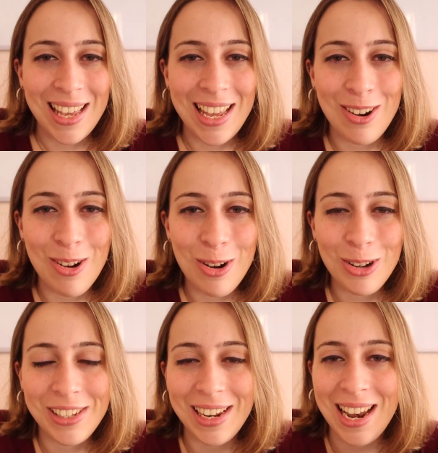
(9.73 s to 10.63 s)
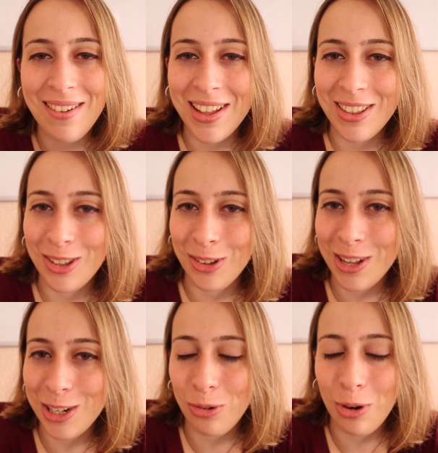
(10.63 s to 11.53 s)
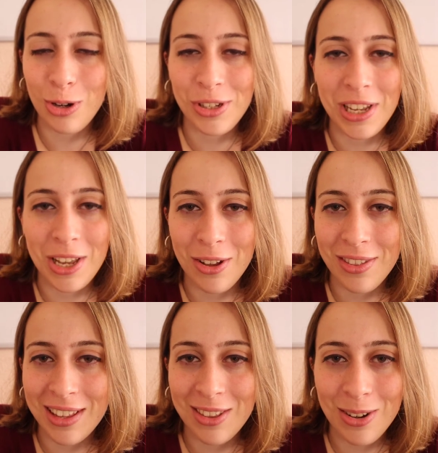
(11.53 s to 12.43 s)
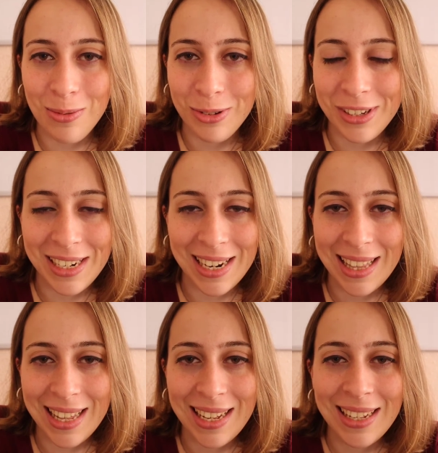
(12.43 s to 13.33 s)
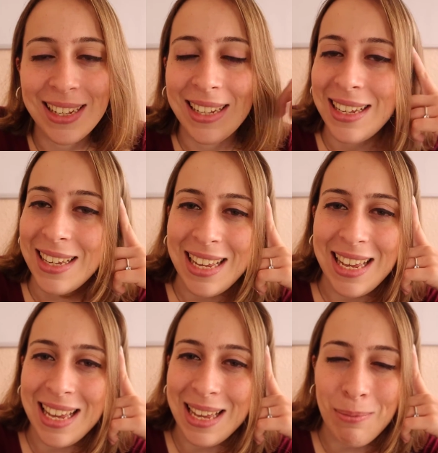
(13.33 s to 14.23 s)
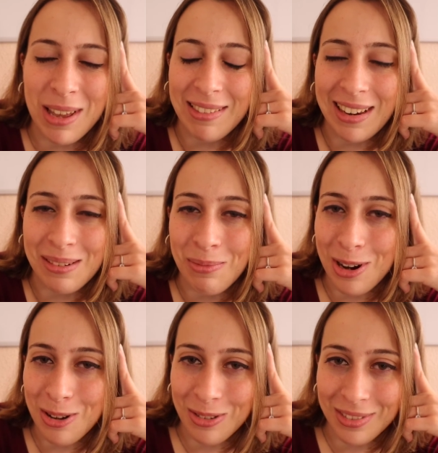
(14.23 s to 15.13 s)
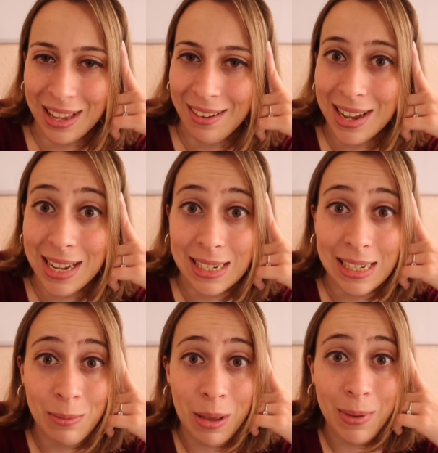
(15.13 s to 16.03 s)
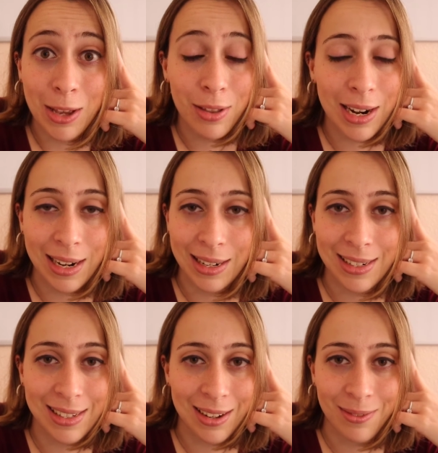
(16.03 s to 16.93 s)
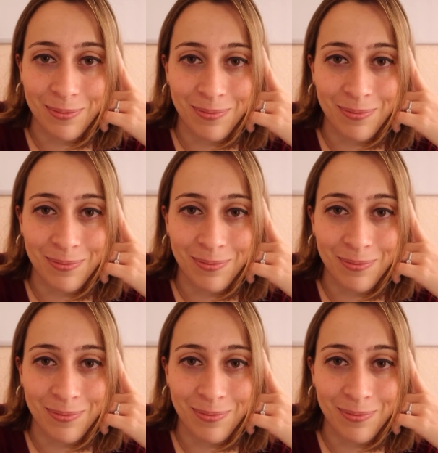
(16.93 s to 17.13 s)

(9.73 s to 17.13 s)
y luego se levantó del suelo y siguió andando como si nada, y mientras me lo contaba casi me meo de la risa.